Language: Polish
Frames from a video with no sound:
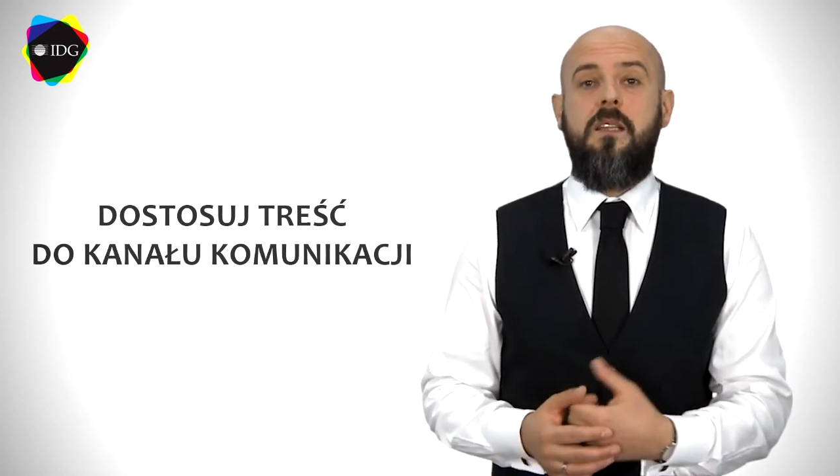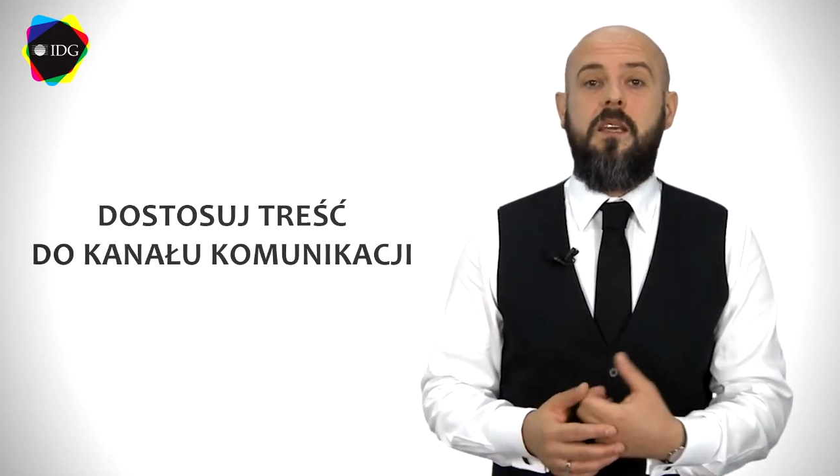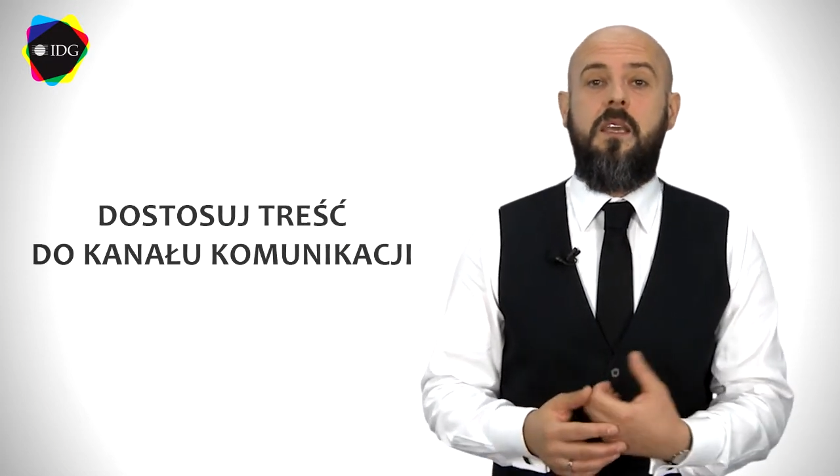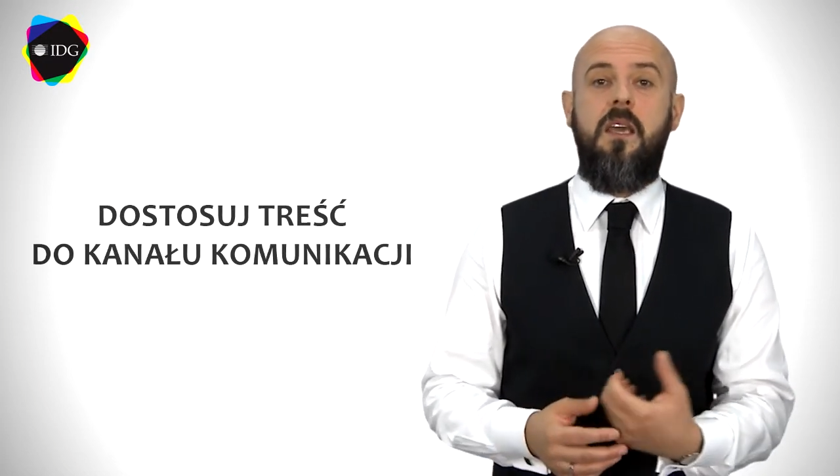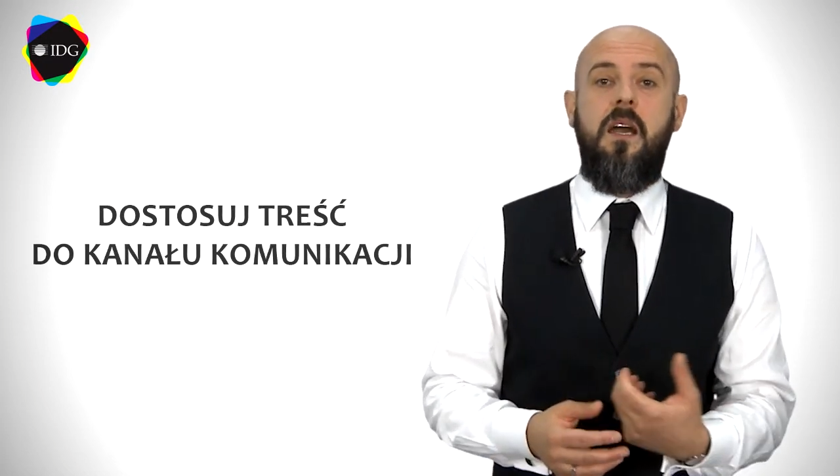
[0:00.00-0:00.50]

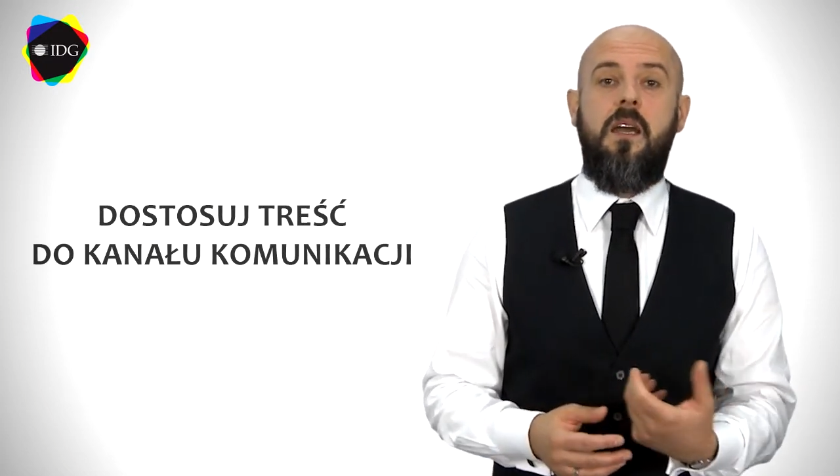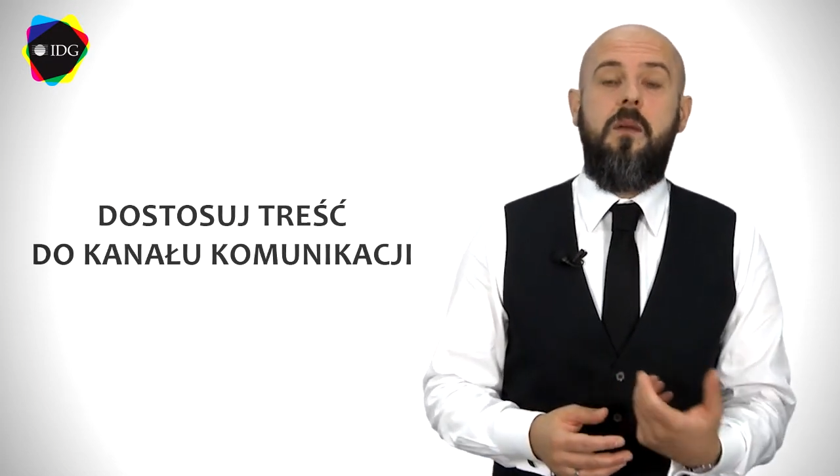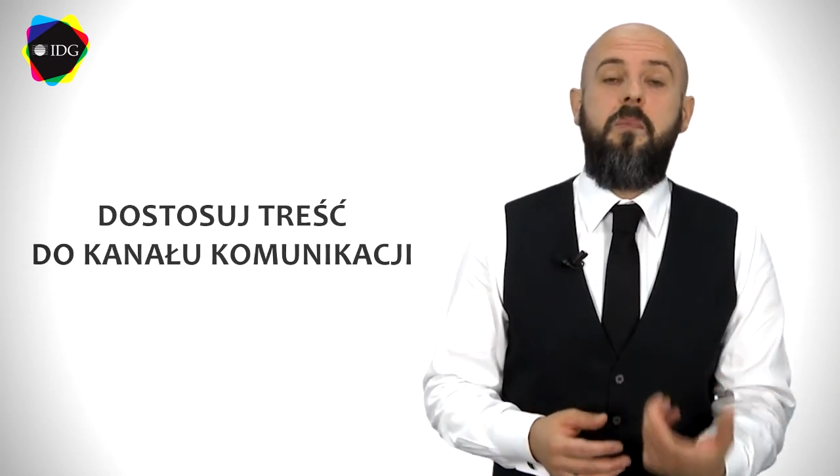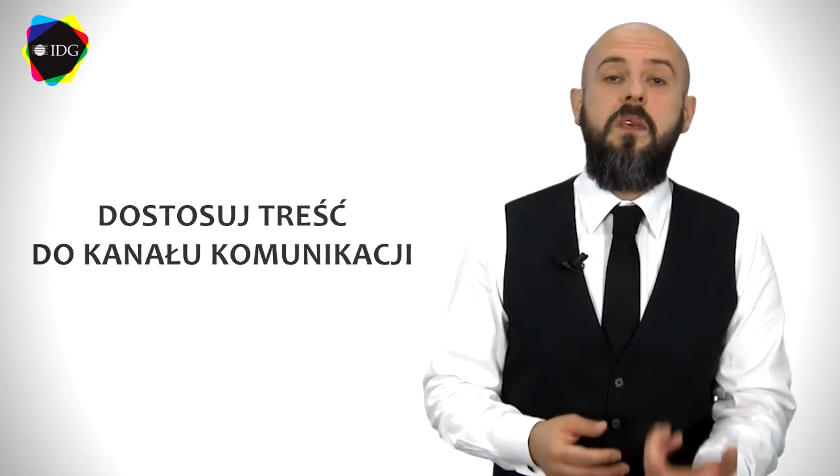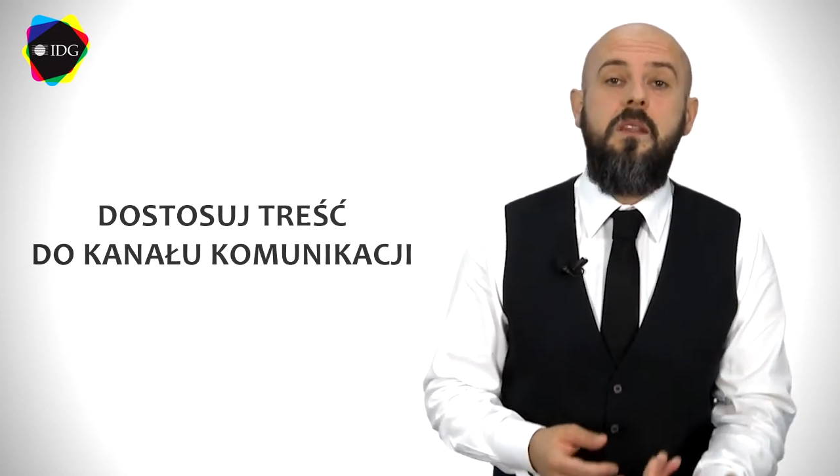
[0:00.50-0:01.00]
takie jak
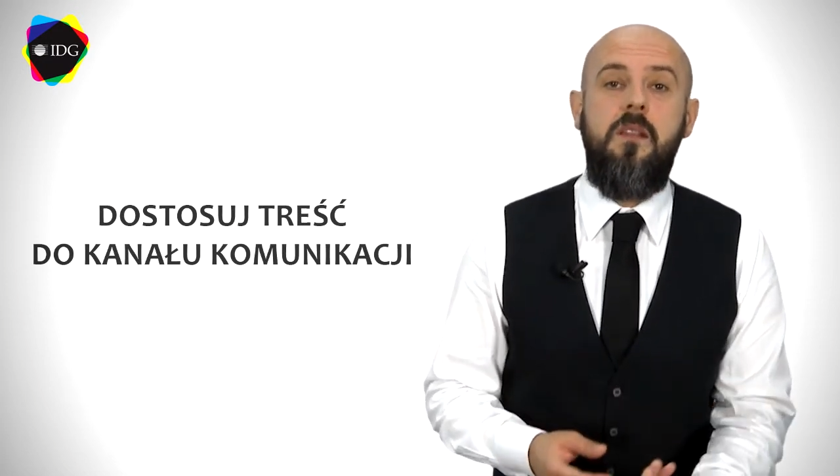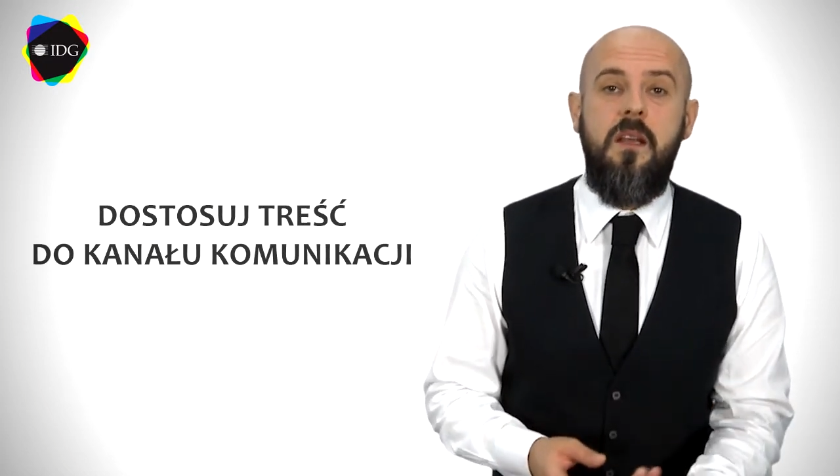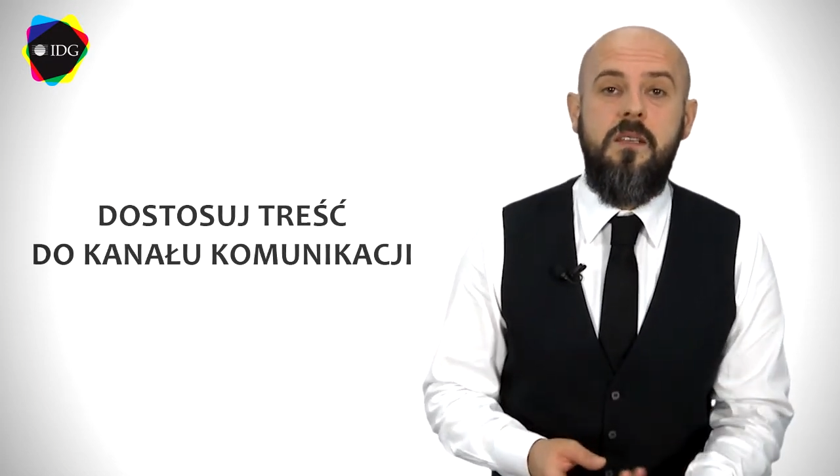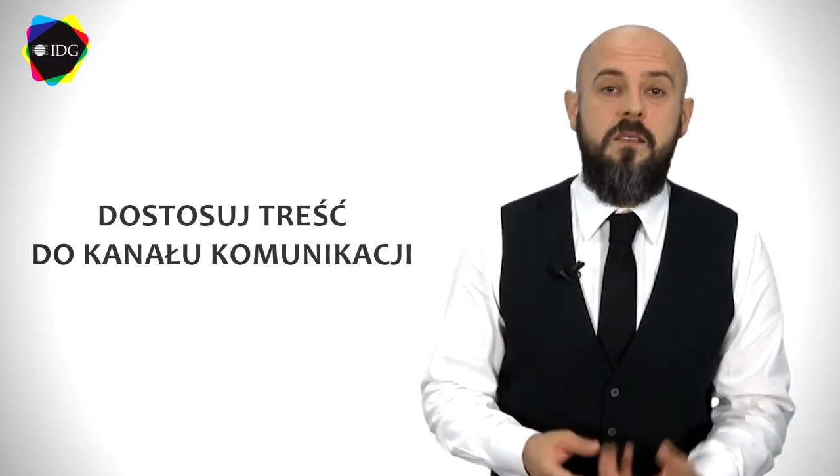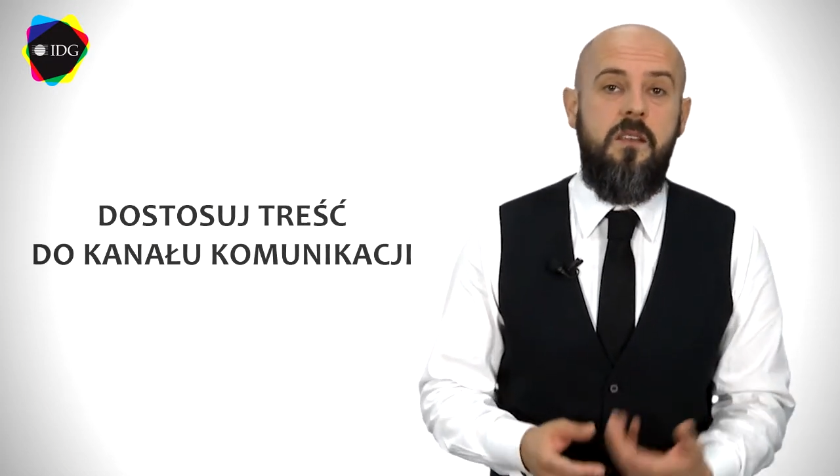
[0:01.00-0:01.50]

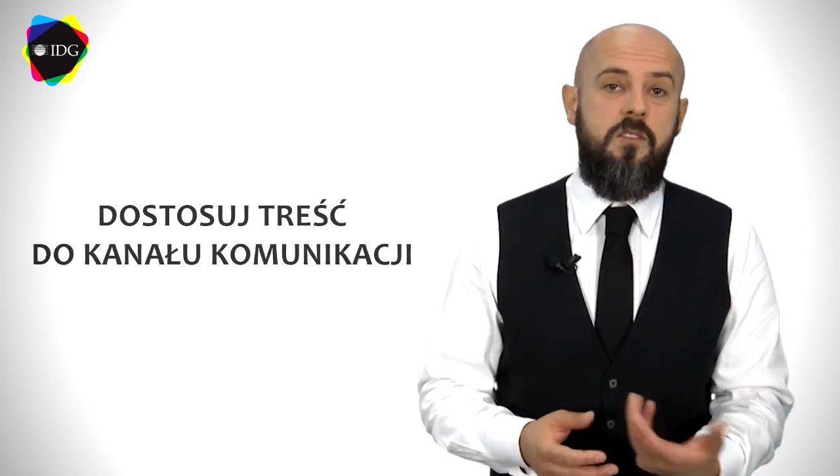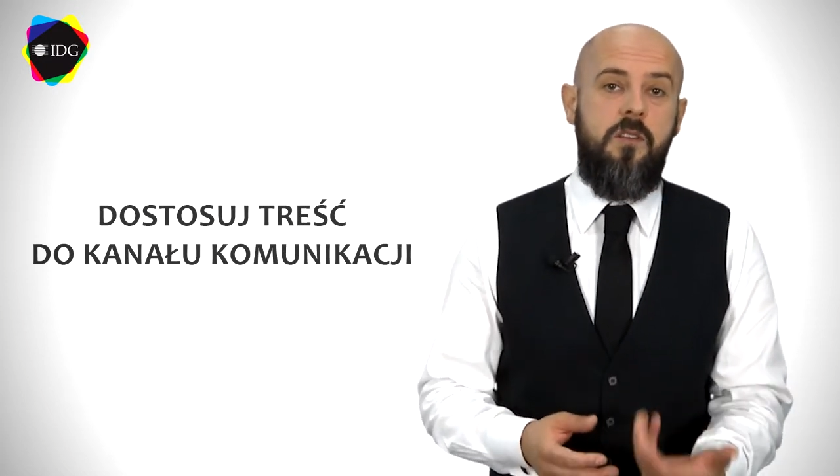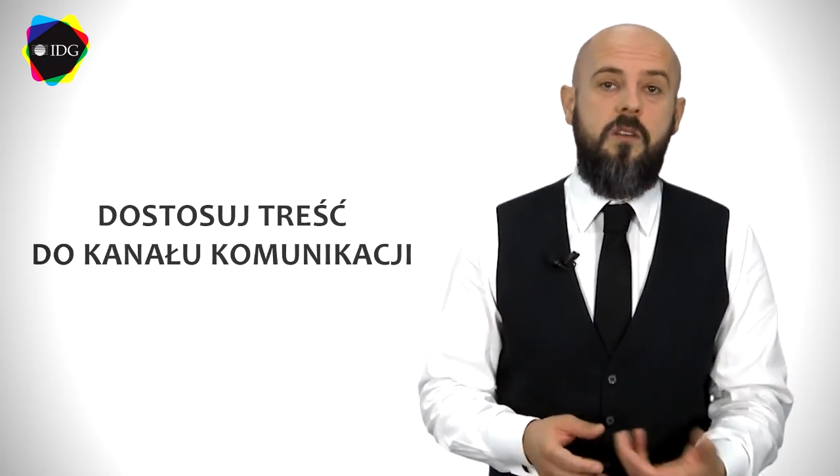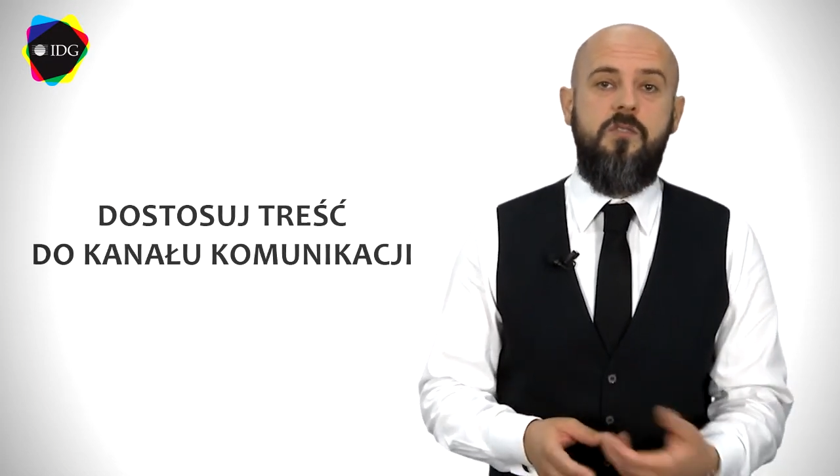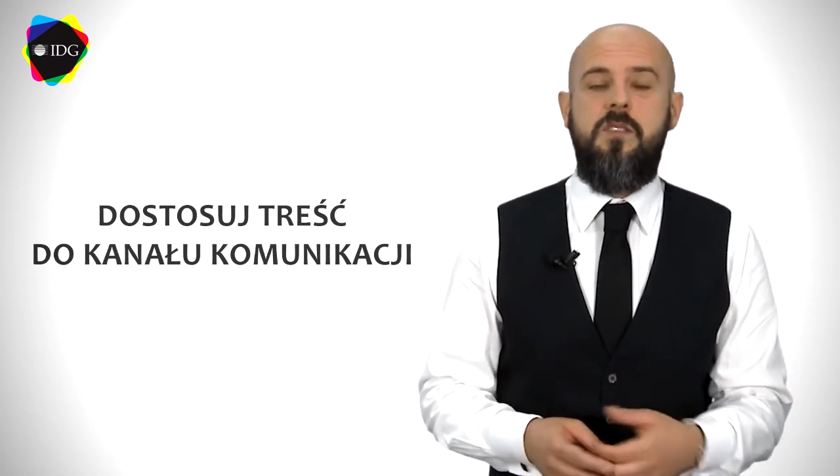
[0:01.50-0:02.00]
Pinterest,
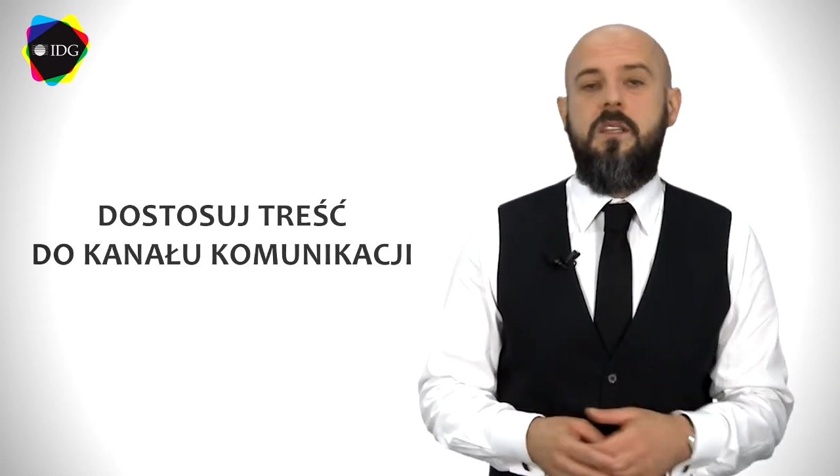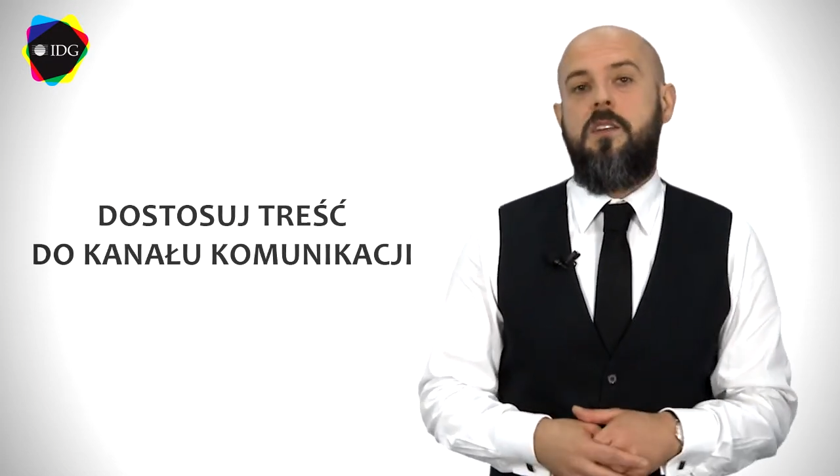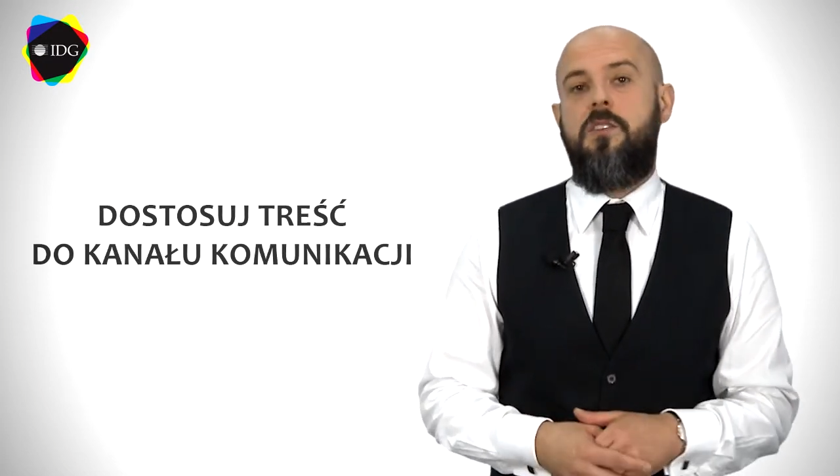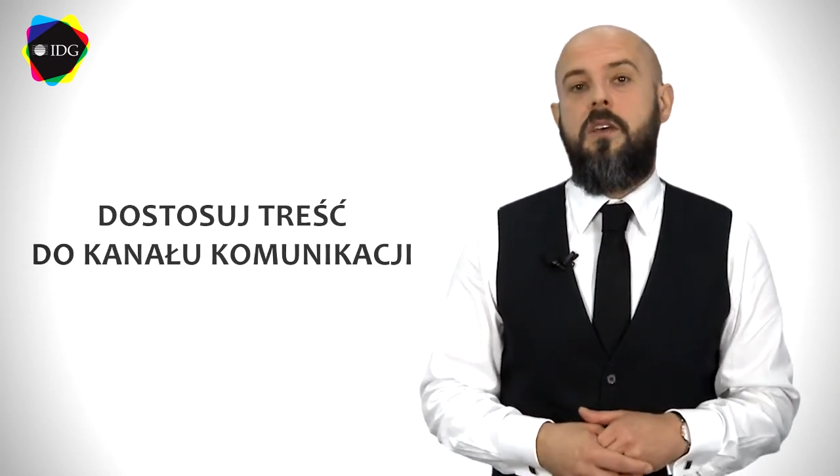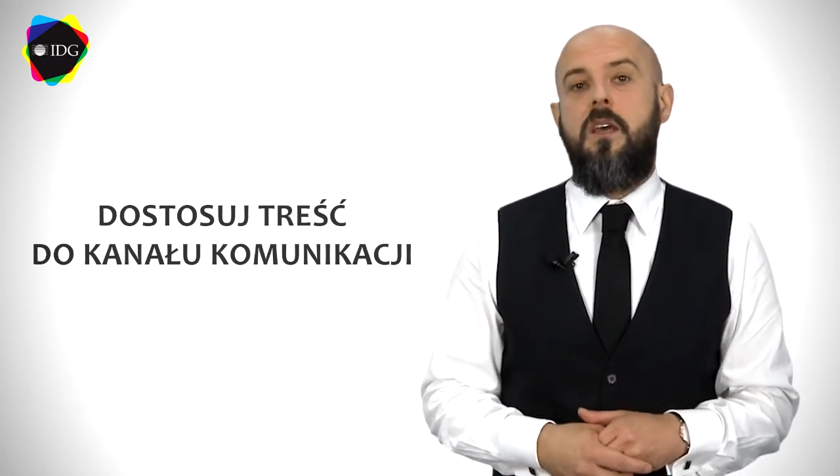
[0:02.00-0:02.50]
jeśli
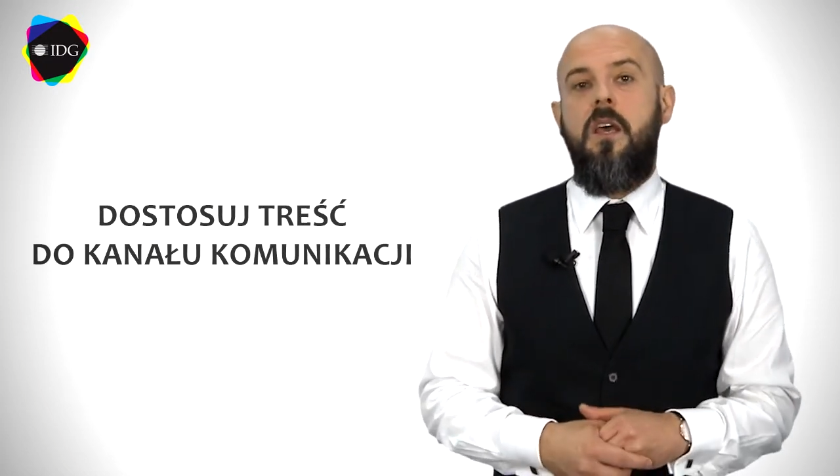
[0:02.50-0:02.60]
korzystacie,